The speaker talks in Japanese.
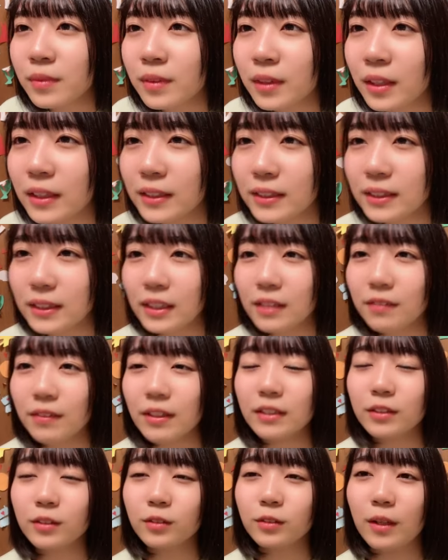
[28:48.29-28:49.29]
中坂は
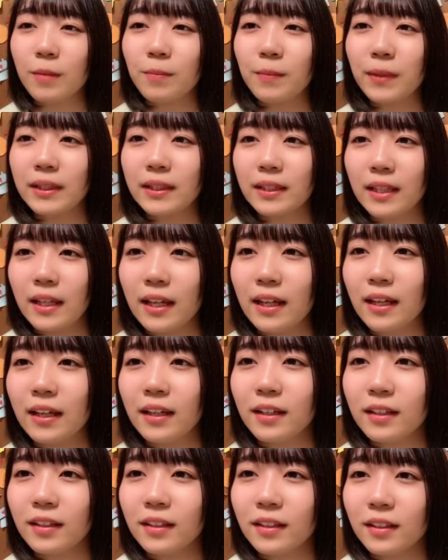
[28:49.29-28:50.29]
ちょっと頑張っ
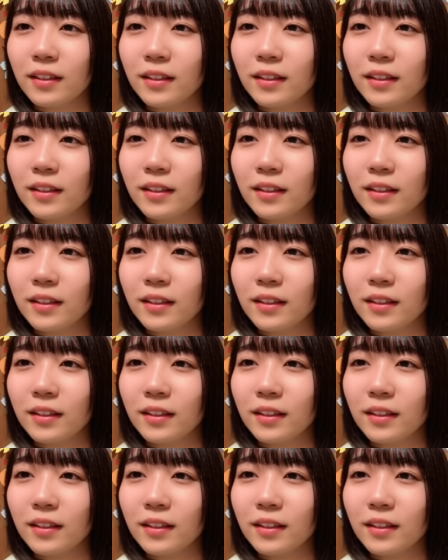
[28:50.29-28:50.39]
て